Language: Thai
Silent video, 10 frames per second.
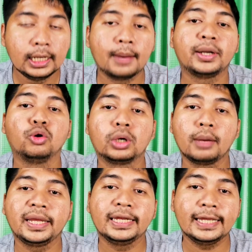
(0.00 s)
เรือบรรทุก
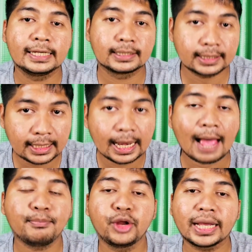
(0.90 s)
เครื่องบินอีกสี่
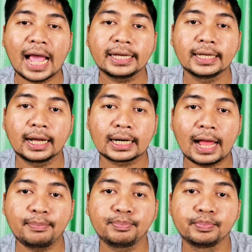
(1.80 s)
ลำด้วยกันนะค
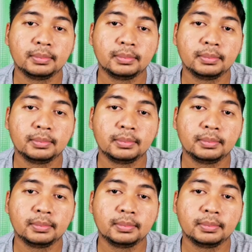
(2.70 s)
รับ